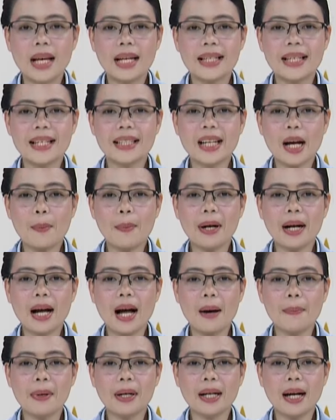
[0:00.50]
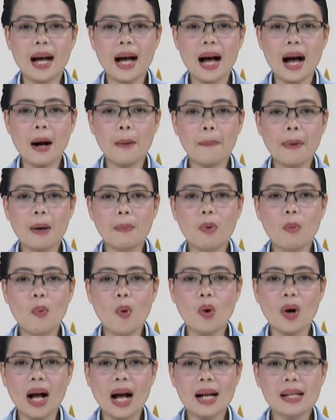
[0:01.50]
Naging kamangha-mangha ang
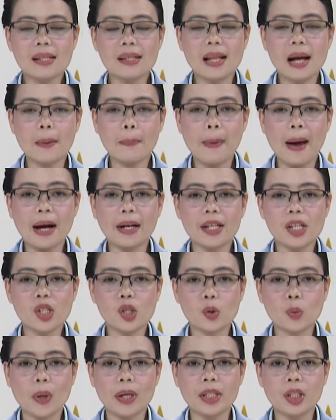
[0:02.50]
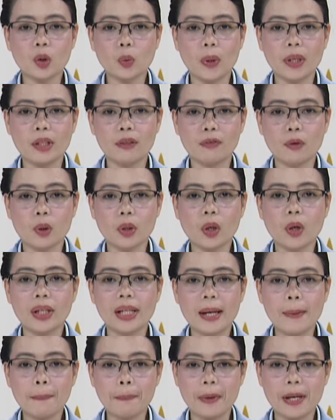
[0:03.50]
pagbubukas ng Paris 2024
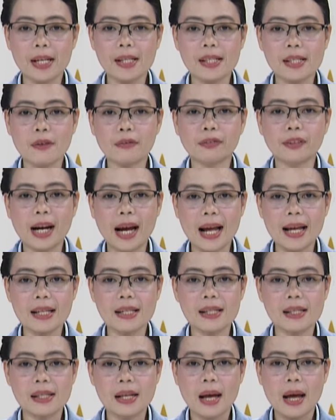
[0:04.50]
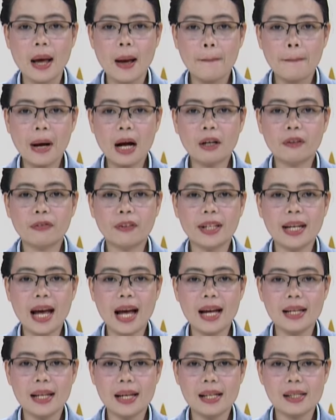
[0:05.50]
Olympics sa France.
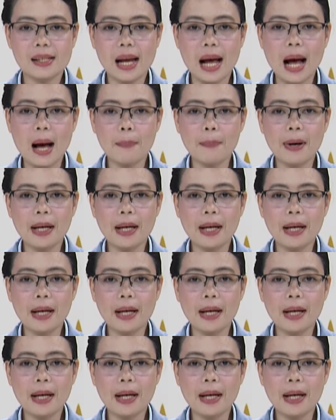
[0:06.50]
Pang-finale sa